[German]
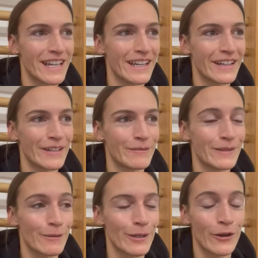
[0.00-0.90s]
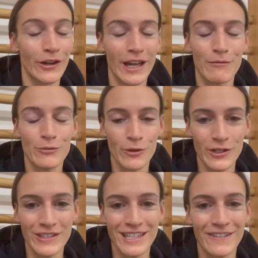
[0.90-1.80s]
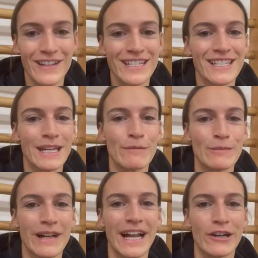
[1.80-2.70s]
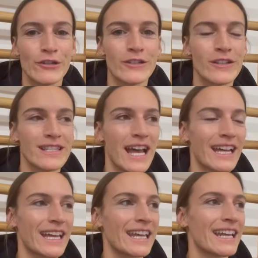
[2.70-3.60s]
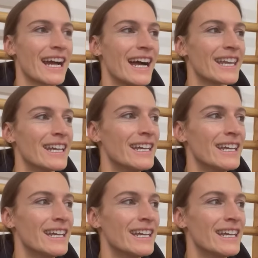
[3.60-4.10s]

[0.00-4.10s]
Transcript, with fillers: Ähm, ich bin auch in einem Sport unterwegs, in dem es mal ganz schön zur Sache gehen kann.